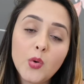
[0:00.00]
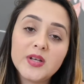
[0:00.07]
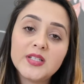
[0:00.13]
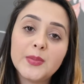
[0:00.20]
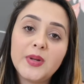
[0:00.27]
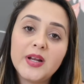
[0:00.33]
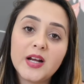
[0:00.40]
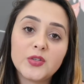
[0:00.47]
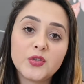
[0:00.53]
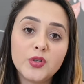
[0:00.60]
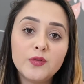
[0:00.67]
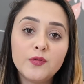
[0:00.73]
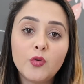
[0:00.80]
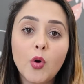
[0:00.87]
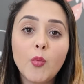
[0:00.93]
com esse
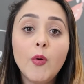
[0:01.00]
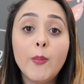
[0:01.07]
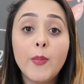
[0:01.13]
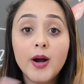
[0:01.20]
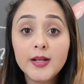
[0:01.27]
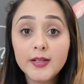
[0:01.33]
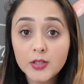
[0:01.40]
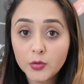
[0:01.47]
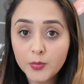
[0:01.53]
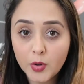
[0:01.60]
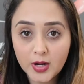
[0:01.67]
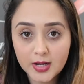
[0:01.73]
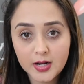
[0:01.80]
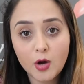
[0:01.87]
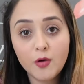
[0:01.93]
aplicativo, como o banner do meu
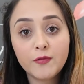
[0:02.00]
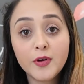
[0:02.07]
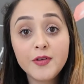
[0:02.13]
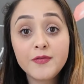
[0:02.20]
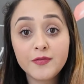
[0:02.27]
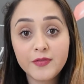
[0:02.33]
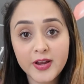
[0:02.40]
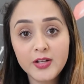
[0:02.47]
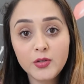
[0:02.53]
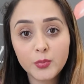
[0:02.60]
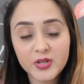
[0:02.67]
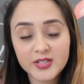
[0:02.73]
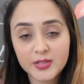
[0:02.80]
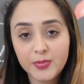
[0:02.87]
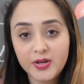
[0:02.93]
canal foi feito
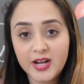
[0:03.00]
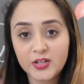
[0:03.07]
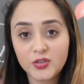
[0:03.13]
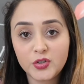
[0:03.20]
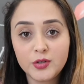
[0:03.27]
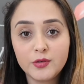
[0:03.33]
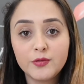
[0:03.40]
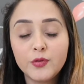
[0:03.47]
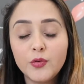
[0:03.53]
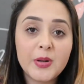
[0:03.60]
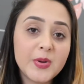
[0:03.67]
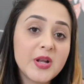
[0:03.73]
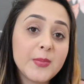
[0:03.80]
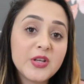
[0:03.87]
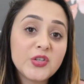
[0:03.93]
por esse aplicativo.
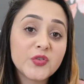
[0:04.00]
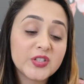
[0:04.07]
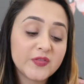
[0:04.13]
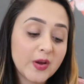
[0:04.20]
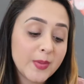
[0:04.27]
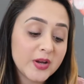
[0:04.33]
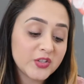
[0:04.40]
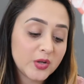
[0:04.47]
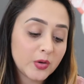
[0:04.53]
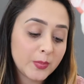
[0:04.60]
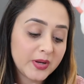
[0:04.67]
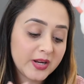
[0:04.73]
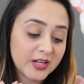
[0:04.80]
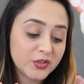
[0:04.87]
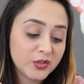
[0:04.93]
Primeiramente você vai baixar o
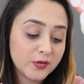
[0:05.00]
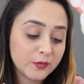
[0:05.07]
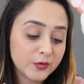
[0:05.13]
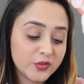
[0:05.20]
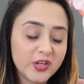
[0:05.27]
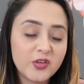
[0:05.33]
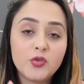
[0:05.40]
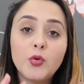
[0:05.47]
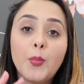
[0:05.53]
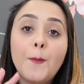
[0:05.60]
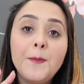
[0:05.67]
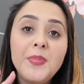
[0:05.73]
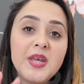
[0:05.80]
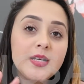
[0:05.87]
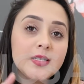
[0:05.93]
aplicativo, gente, do
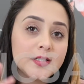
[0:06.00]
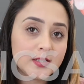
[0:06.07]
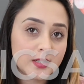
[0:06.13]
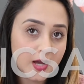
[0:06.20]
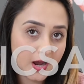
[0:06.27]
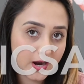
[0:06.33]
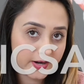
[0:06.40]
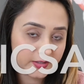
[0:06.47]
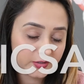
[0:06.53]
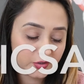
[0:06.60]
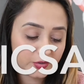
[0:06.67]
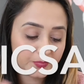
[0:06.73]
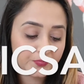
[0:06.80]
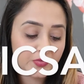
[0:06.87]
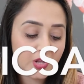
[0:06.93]

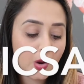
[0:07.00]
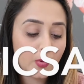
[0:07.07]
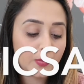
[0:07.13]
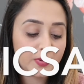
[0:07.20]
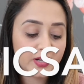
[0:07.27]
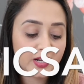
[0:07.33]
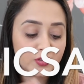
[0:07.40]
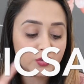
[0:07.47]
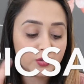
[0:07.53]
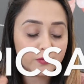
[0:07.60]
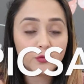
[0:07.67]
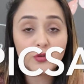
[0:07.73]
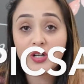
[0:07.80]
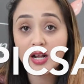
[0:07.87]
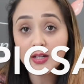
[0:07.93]
PixArt. É um
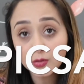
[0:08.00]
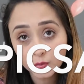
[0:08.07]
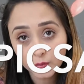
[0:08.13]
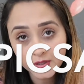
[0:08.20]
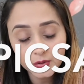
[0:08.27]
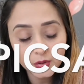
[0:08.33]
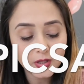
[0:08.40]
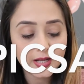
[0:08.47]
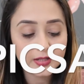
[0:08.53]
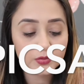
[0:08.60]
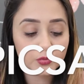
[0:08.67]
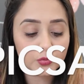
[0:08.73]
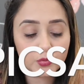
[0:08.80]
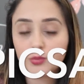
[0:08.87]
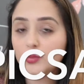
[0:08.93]
aplicativo gratuito lá
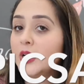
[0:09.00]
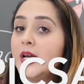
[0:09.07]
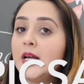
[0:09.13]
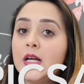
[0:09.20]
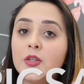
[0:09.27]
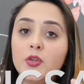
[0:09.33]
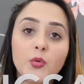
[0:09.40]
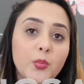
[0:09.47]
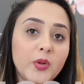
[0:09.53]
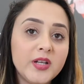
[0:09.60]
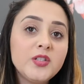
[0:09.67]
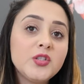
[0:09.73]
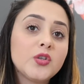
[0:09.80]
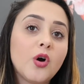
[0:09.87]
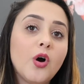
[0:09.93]
no, no Play
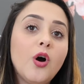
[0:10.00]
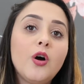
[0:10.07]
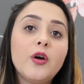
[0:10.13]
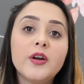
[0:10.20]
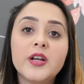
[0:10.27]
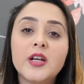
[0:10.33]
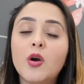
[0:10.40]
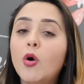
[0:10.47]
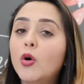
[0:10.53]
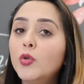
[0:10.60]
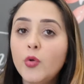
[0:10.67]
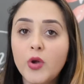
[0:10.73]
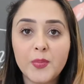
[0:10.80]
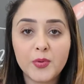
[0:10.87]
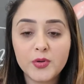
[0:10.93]
Store
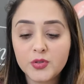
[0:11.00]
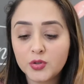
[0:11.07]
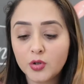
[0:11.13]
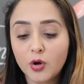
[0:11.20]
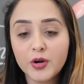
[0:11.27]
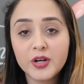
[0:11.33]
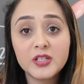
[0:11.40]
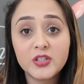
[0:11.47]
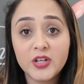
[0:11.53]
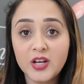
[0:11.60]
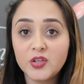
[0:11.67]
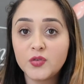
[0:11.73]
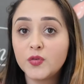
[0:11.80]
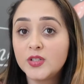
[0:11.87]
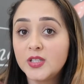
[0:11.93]
ou no Apple Store.
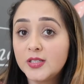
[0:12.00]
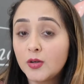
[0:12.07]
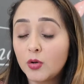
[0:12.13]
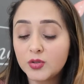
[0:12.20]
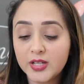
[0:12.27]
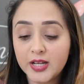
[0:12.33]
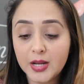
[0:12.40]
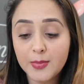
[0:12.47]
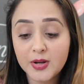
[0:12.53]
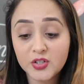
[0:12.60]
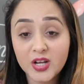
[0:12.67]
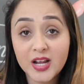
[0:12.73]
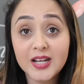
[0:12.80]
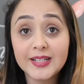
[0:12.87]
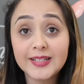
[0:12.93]
Gente, vocês conseguem
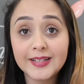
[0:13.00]
baixar ele